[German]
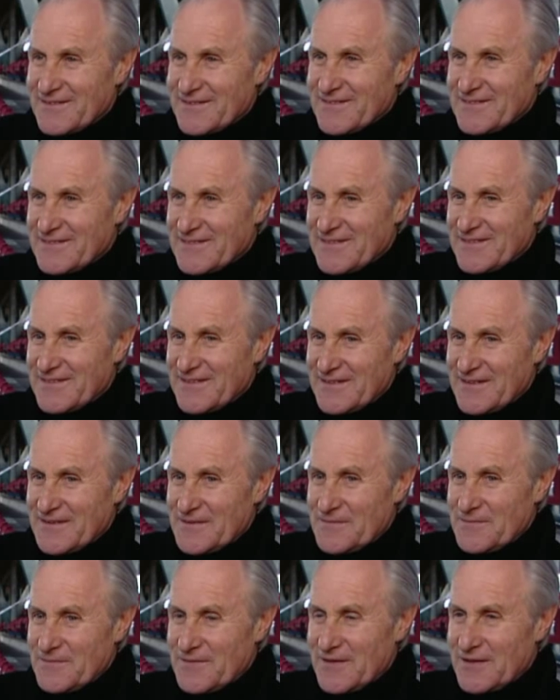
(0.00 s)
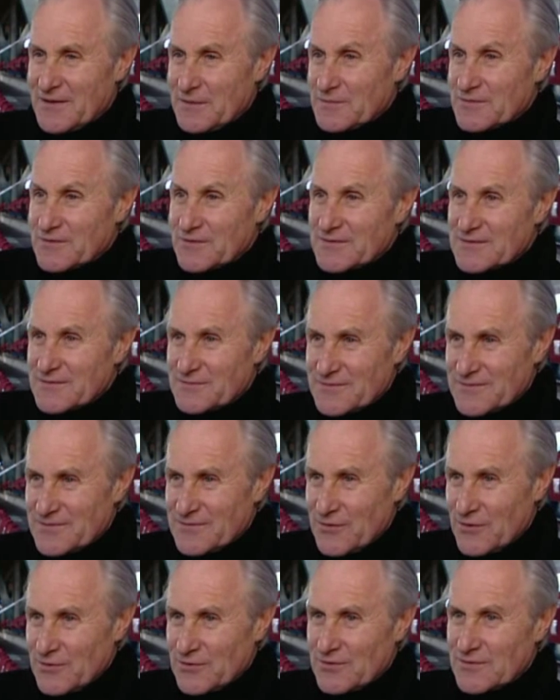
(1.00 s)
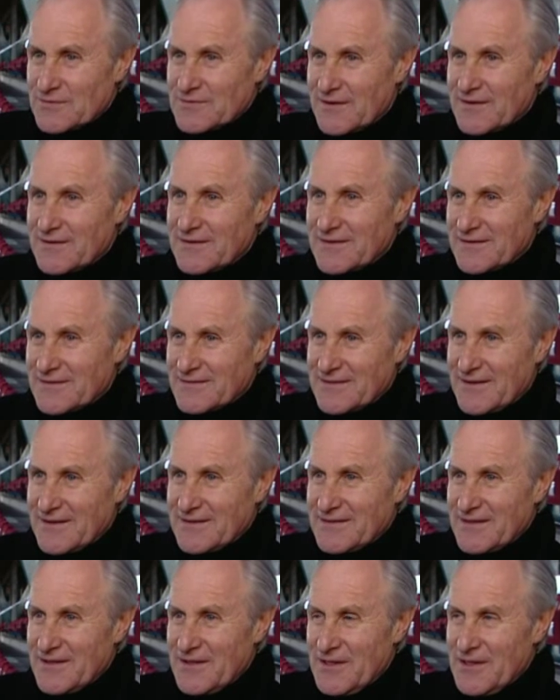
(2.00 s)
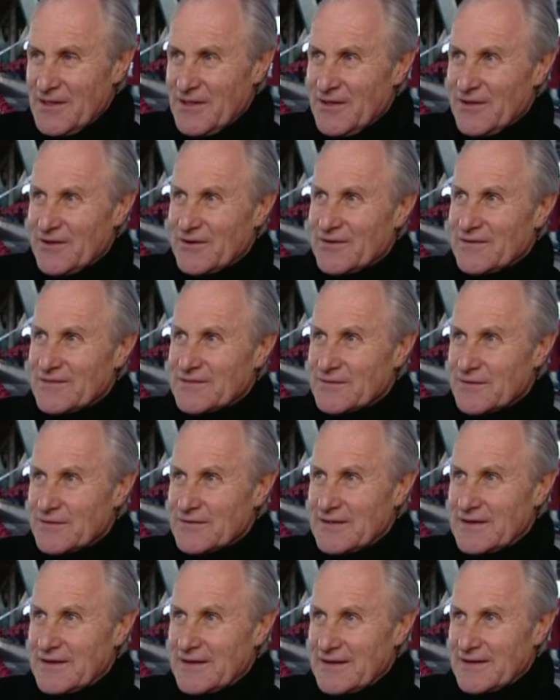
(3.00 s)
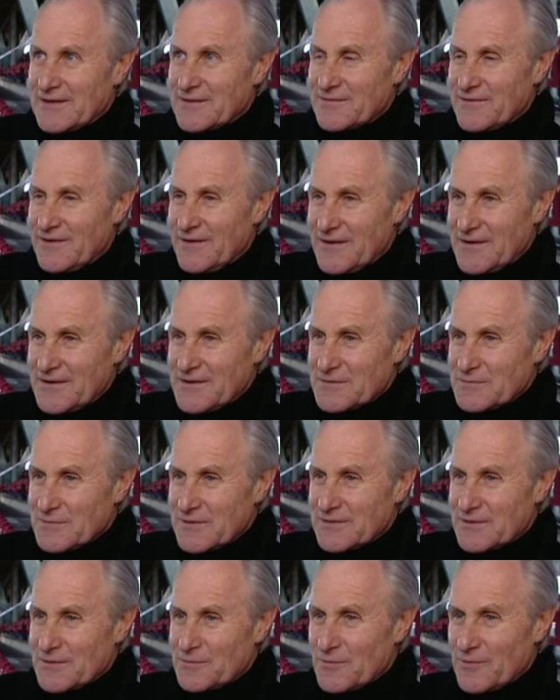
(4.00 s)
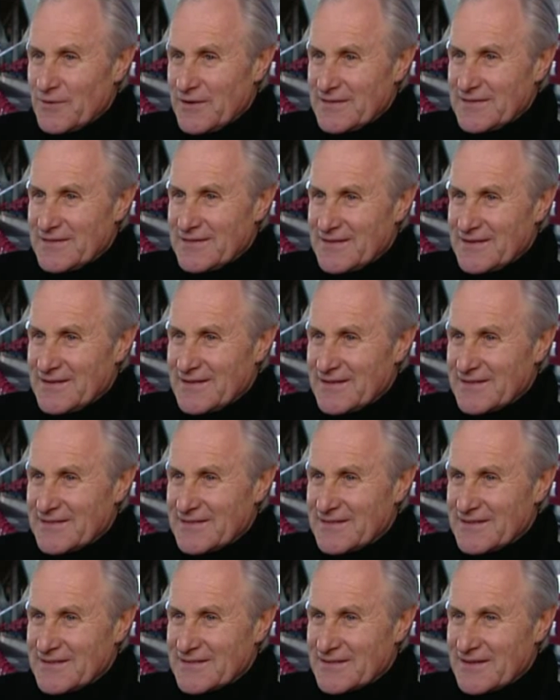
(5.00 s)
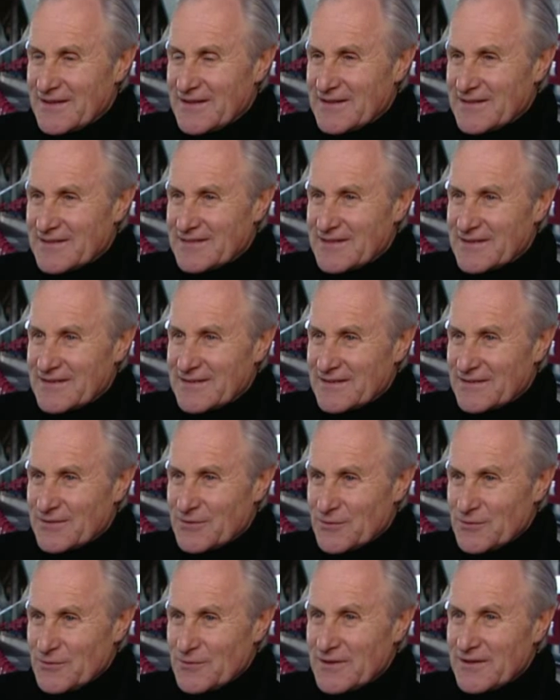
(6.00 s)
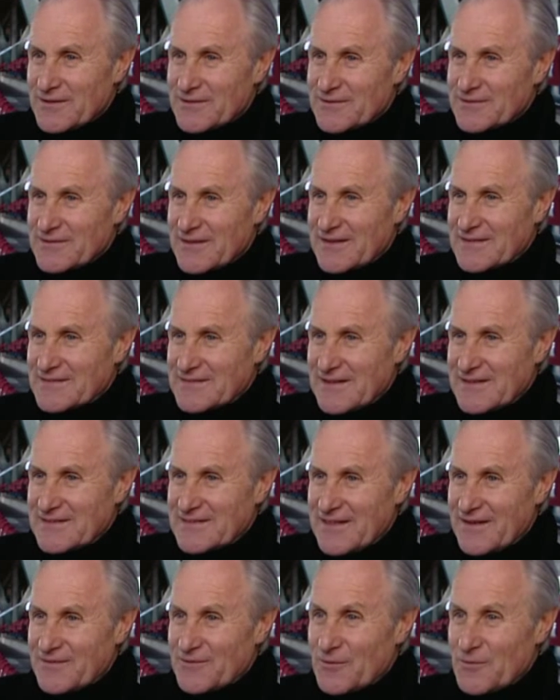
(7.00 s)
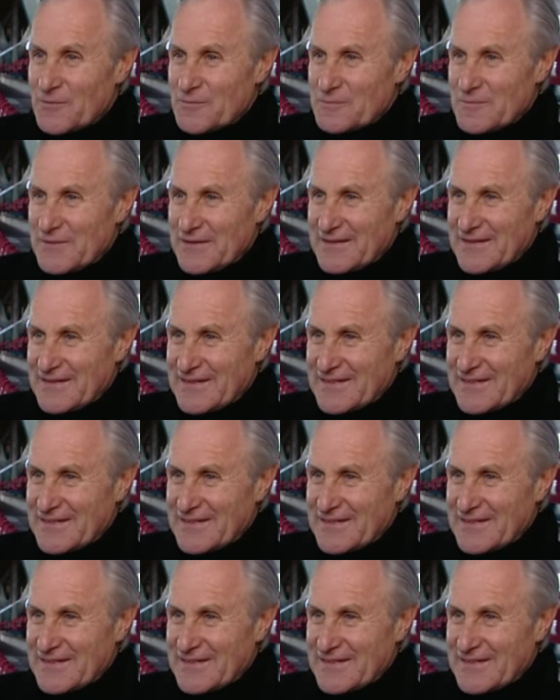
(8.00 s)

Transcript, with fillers: und äh, ich habe ihm so zwei, drei Sachen gesagt. Und als er heimgefahren ist mit der Mutter, hat er, hat er gekühlt und hat gesagt, er will mich